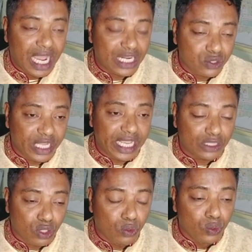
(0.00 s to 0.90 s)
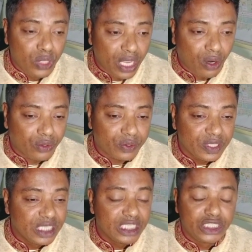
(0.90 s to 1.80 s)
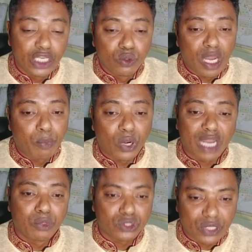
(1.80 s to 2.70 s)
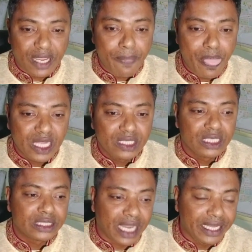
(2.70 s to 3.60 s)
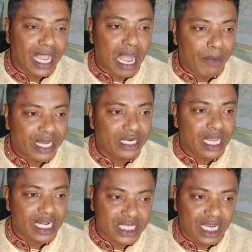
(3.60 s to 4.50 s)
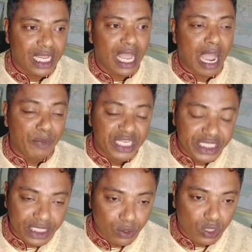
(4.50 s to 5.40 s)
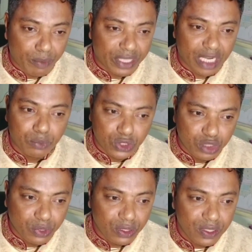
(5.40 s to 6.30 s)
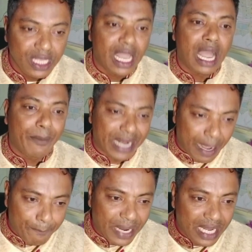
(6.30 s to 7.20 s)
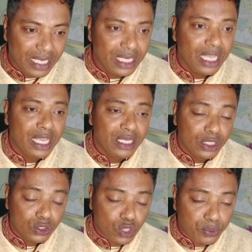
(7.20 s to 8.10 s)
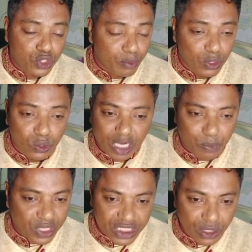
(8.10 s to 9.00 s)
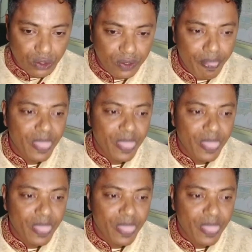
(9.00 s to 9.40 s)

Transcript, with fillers: আসলে এত উন্নয়ন যেগুলো বলার মতো না তাই আমার আশা আমি নিজে নৌকা মার্কায় ভোট দিব আমার আব্বা সবসময় নৌকার পক্ষে ছিল